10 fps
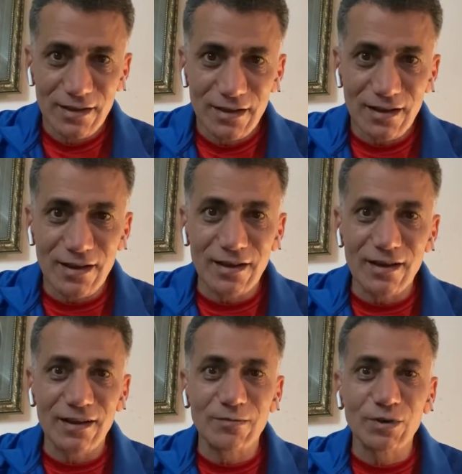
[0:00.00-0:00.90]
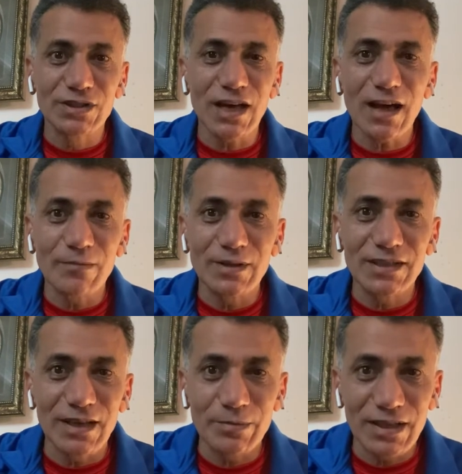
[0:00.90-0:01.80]
آه، المنتخب
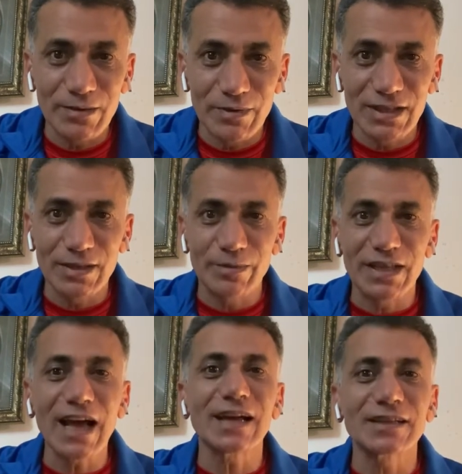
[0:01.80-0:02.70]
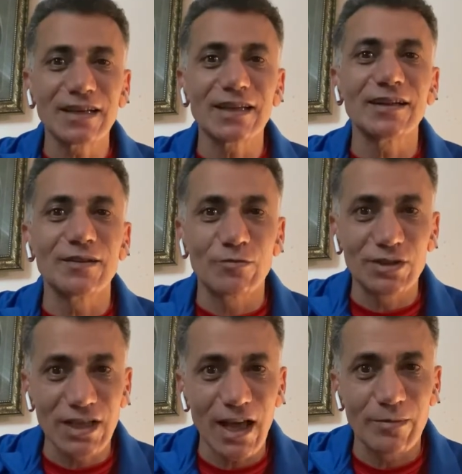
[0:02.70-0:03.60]
انت انت بتاكد كده ان
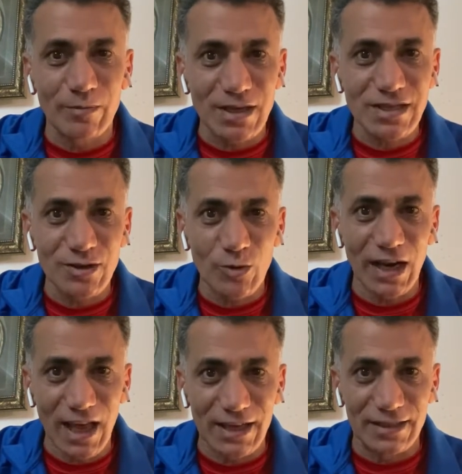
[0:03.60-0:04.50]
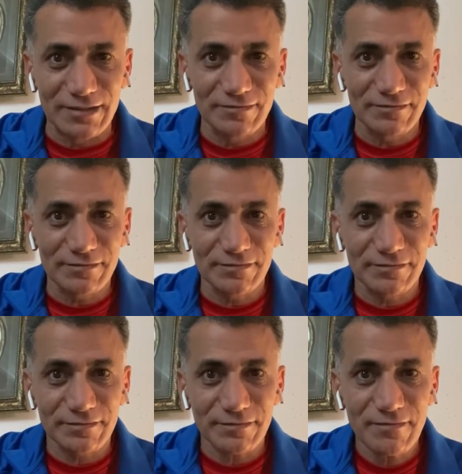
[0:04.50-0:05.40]
المنتخب المصري هو الاهلي
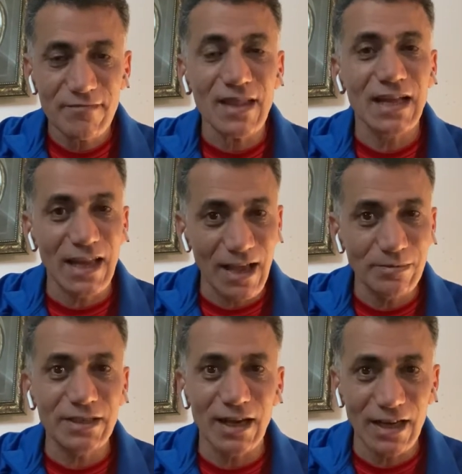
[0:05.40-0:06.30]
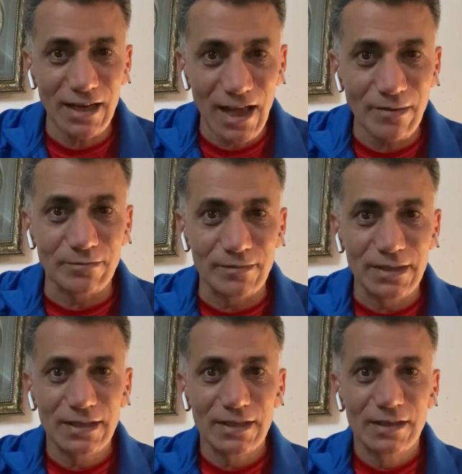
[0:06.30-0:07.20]
لعيبه الاهلي الاهم
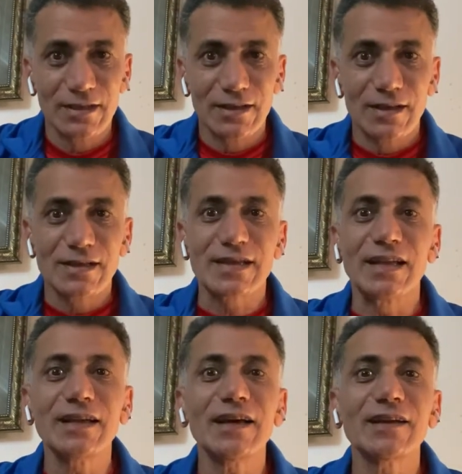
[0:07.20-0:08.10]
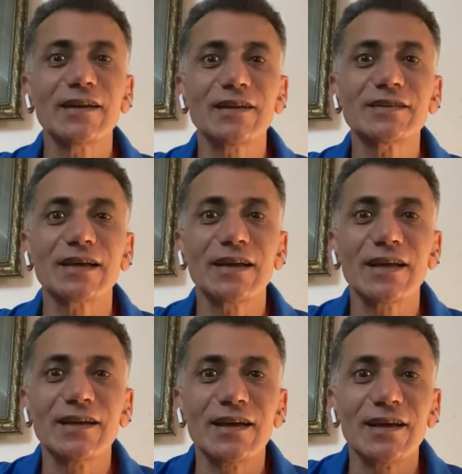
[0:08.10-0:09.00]
ثانيا انت
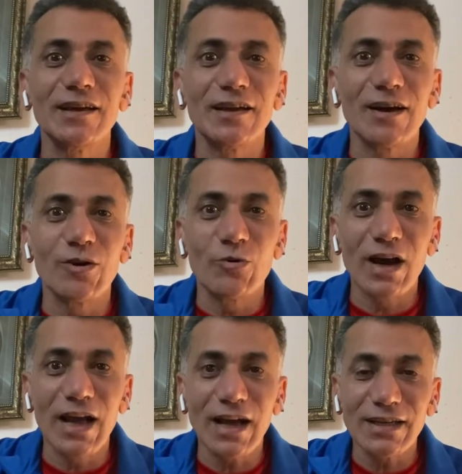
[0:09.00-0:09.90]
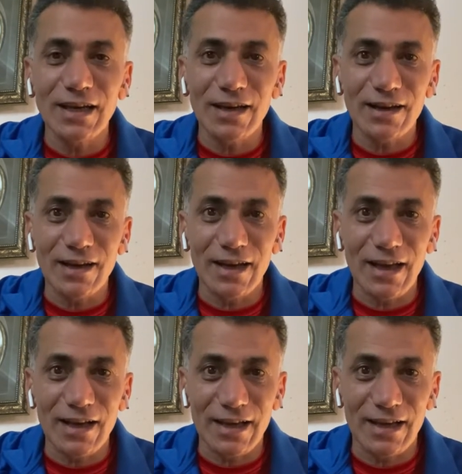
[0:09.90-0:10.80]
الـ الـ هو احنا ك...
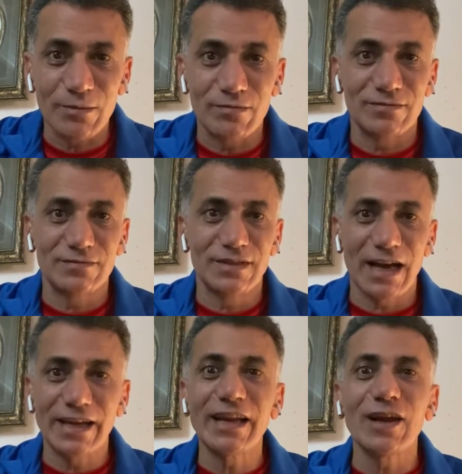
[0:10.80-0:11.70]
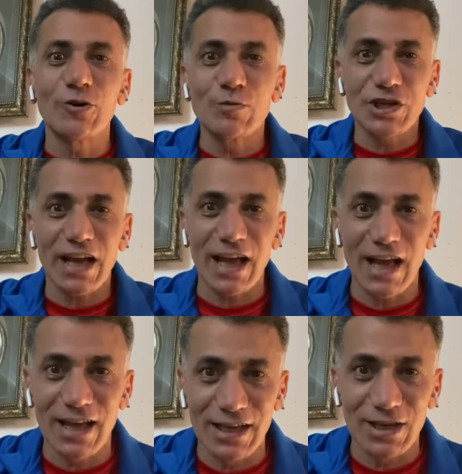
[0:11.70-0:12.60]
ك... يعني انا لو مشجع
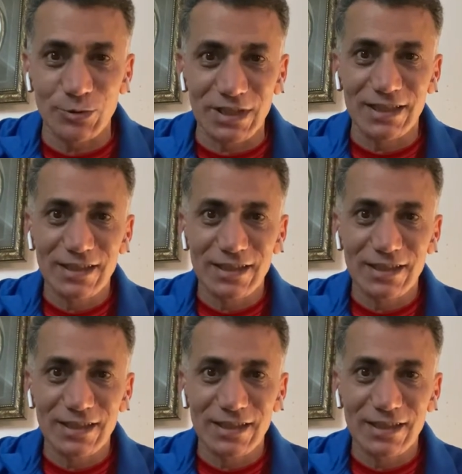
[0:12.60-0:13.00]
اهلاوي